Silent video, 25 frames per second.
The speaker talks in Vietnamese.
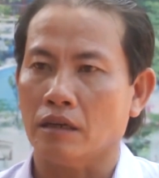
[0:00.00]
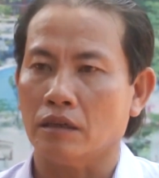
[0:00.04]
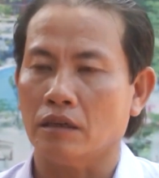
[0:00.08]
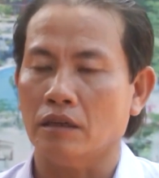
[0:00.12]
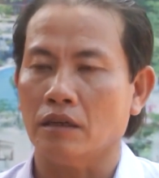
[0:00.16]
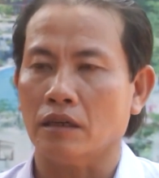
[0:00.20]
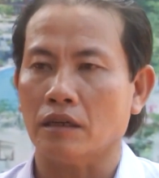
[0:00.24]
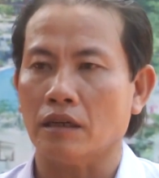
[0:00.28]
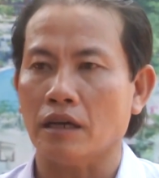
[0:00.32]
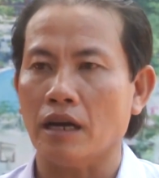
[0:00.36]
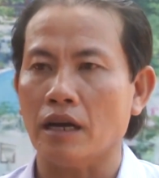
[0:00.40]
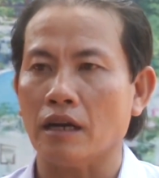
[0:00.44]

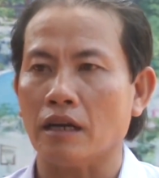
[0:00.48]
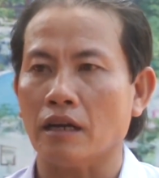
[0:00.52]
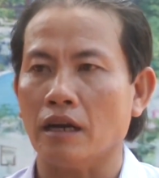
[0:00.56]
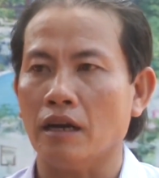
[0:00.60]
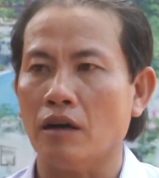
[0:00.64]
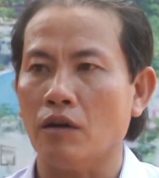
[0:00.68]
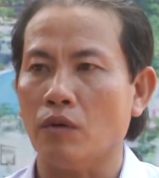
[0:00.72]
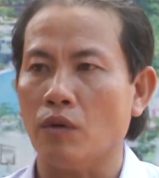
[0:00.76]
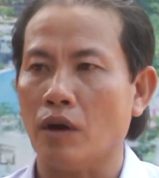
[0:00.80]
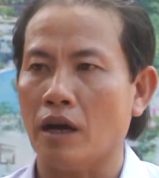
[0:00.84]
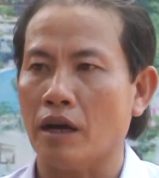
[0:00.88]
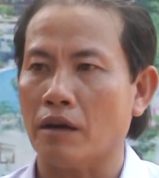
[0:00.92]
được các
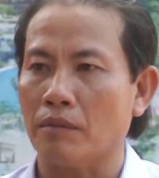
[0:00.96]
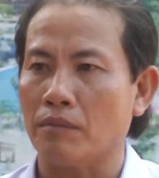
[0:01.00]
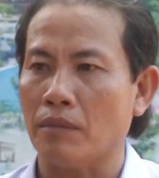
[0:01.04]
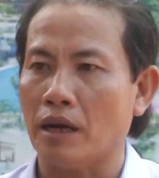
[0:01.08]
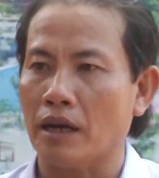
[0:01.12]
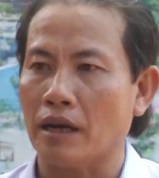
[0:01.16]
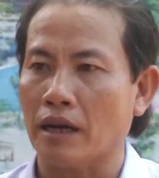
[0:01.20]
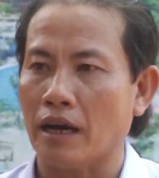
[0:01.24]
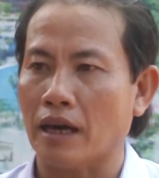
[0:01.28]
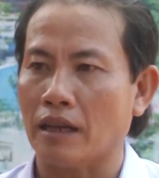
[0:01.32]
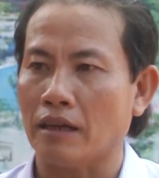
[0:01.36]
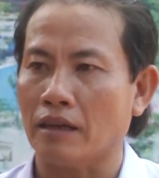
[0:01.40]
cơ quan
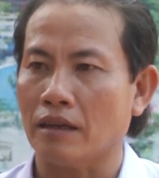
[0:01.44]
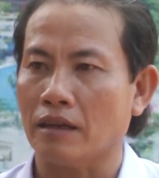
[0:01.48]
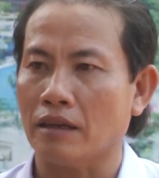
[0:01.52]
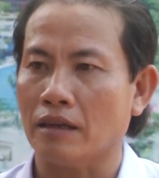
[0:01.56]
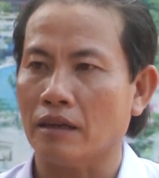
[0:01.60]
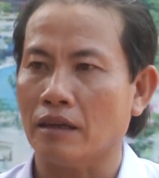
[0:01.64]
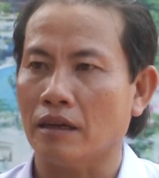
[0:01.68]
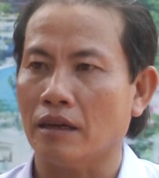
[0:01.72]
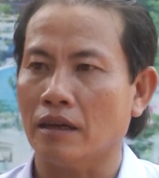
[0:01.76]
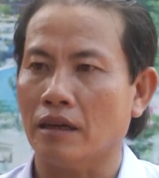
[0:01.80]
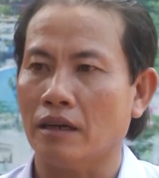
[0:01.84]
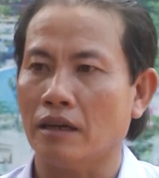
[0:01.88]
ban ngành
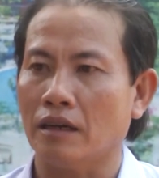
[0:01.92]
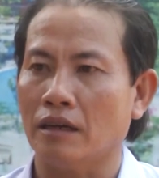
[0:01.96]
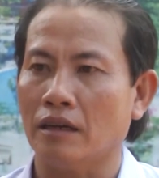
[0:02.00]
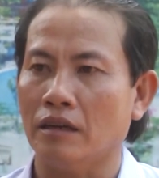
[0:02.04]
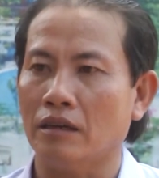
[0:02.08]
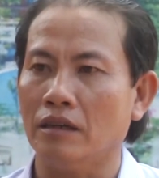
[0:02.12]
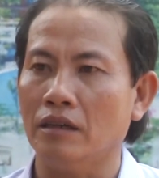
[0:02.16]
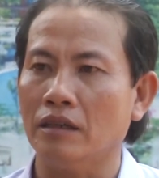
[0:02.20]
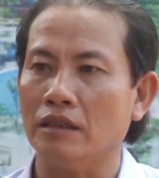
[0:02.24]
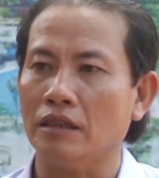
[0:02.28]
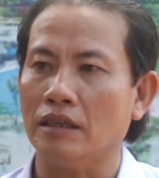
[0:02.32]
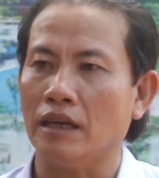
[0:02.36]

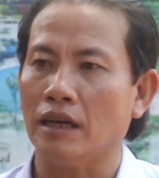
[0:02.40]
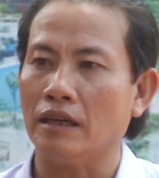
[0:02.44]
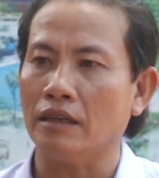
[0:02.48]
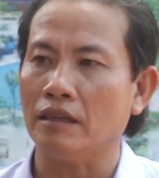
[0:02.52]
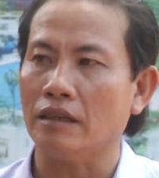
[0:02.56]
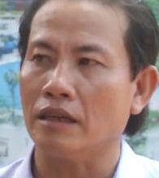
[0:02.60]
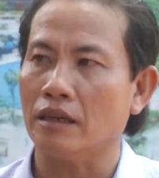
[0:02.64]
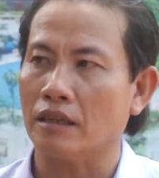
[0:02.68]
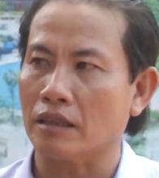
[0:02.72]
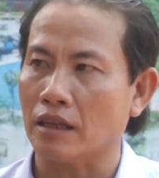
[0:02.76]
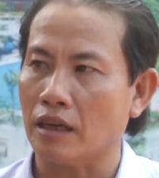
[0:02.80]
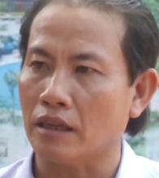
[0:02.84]
hướng
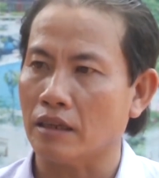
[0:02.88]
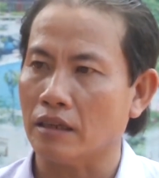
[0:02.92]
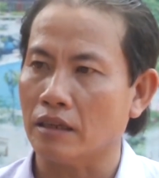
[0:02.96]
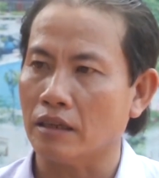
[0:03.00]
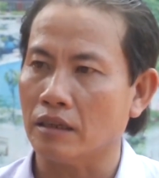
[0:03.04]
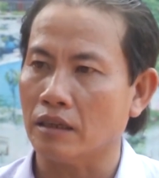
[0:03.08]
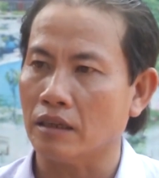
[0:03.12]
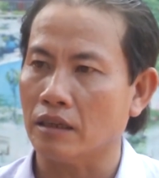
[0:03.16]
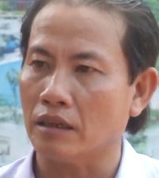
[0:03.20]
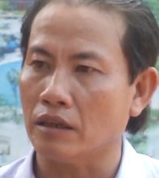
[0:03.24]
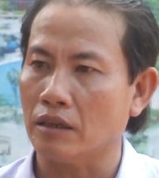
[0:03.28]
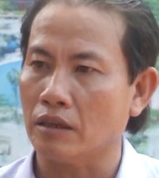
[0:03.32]
dẫn nhiệt tình,
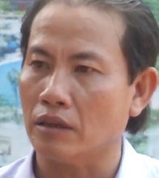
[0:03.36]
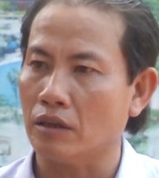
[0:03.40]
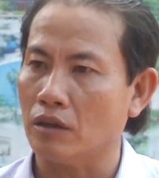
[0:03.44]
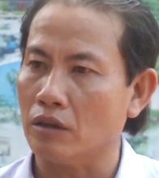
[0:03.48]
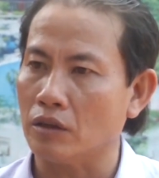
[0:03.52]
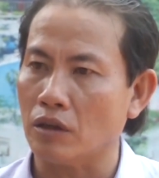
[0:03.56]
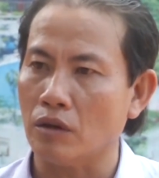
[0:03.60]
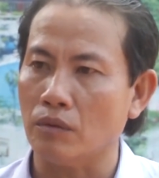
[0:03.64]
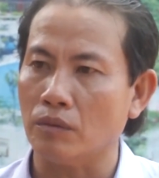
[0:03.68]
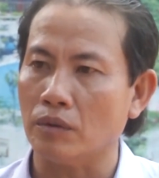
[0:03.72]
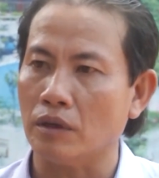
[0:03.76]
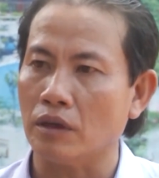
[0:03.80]
thì
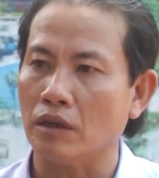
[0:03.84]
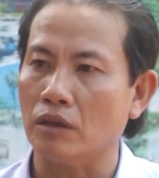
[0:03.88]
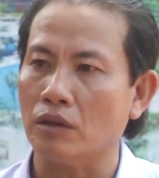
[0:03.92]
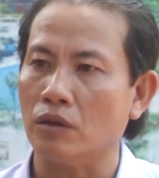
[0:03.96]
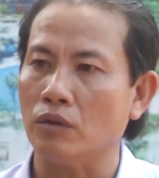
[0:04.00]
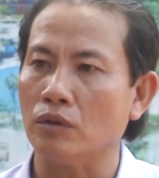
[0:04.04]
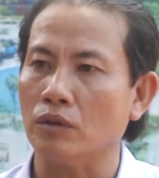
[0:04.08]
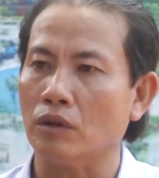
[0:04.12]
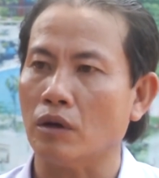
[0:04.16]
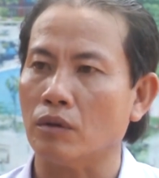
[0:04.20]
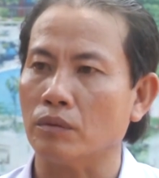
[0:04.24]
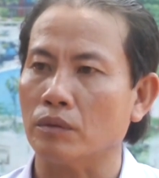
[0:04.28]
nói chung là cái
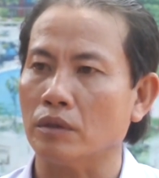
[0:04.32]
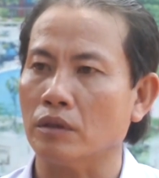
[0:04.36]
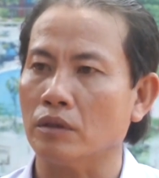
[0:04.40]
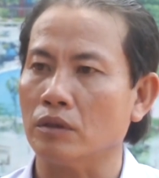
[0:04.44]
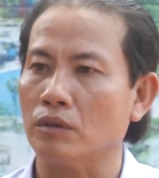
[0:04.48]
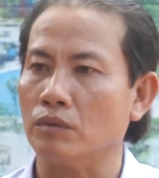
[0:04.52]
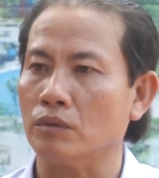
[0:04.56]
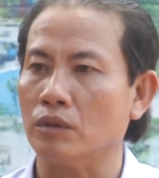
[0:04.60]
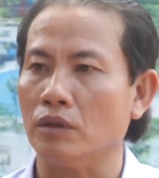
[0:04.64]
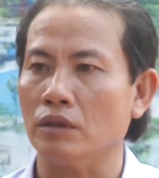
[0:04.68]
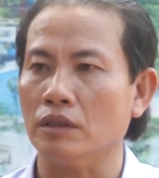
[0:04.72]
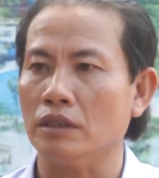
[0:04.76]
thủ tục thì
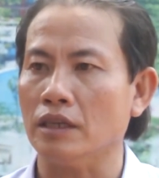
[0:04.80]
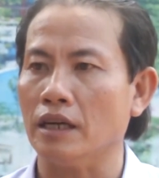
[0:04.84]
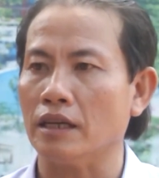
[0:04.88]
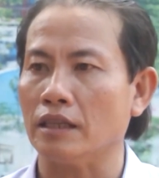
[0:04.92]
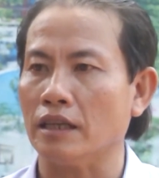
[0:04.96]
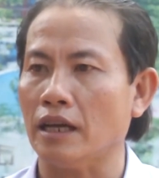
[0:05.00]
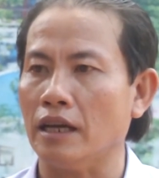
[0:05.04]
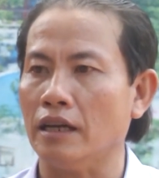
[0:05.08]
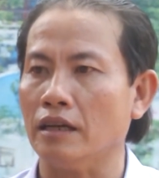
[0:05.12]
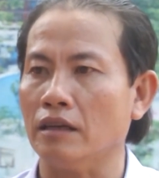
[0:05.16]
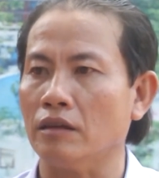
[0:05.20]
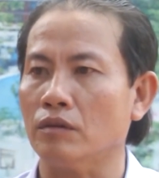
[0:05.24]
chúng tôi xét
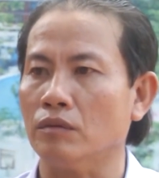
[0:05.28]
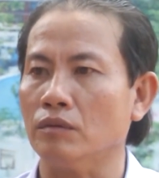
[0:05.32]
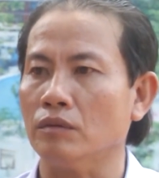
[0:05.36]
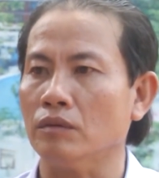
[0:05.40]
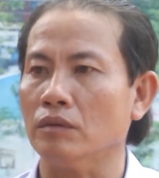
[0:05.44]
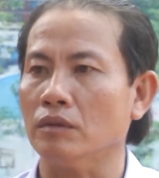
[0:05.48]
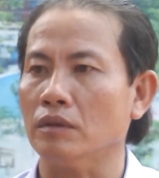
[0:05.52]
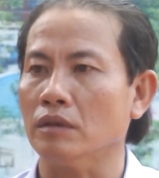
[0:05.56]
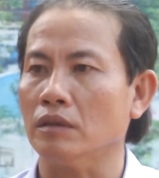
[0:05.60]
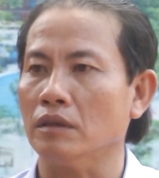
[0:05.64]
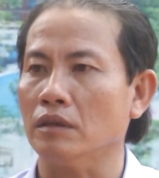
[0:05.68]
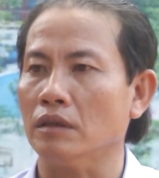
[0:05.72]
thấy
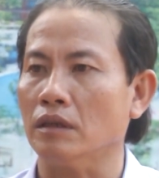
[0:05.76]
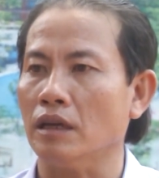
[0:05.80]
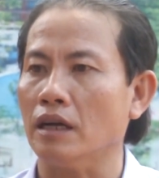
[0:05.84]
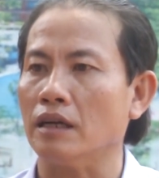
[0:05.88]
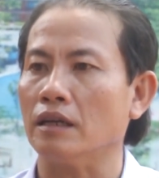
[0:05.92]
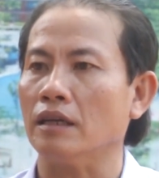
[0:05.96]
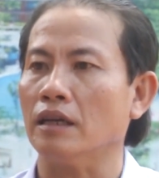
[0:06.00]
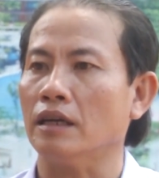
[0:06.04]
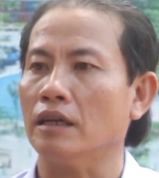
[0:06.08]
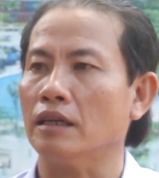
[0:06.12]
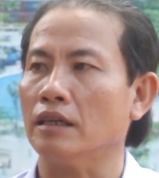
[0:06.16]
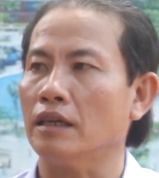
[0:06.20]
cũng
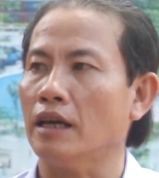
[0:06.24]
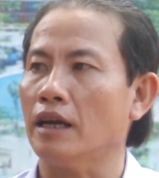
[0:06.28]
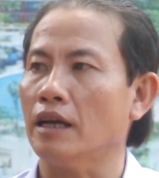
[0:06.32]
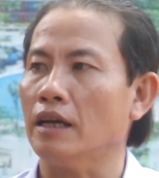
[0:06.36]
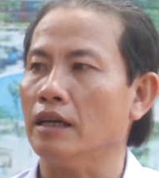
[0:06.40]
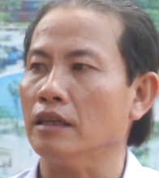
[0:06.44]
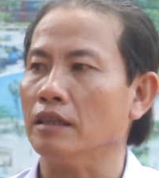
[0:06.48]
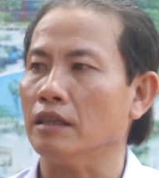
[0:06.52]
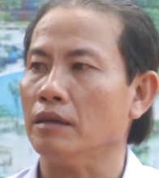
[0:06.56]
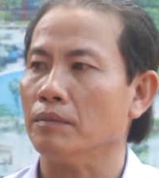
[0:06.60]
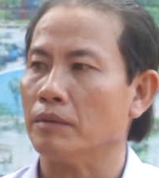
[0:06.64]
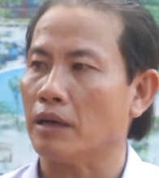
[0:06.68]
rất là
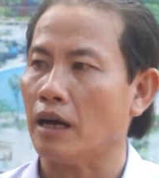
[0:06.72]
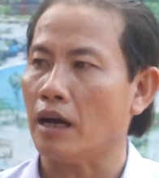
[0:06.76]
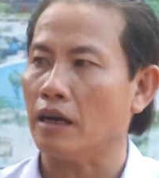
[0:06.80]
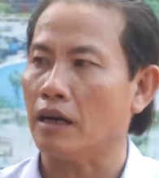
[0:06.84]
dễ tiếp